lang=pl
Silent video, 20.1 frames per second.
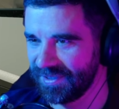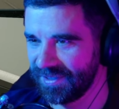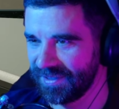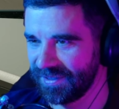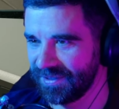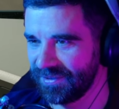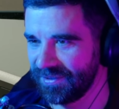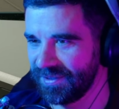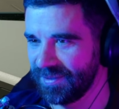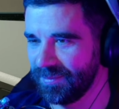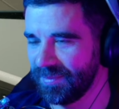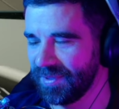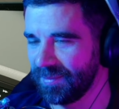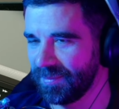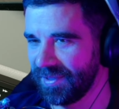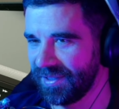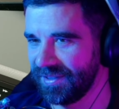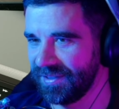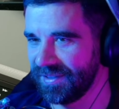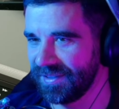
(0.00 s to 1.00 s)
Może zaraz do
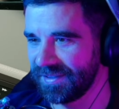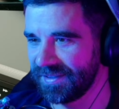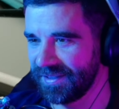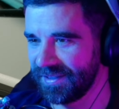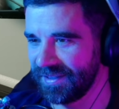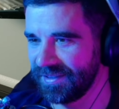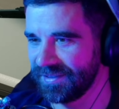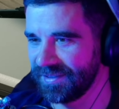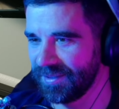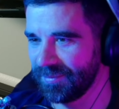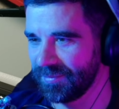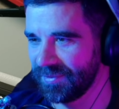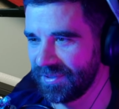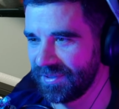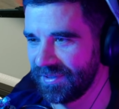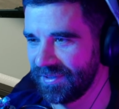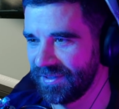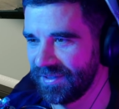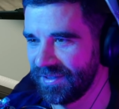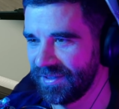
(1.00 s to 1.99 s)
cybermachiny
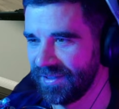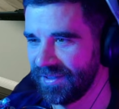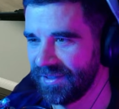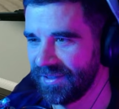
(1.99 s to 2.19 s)
zajedziemy.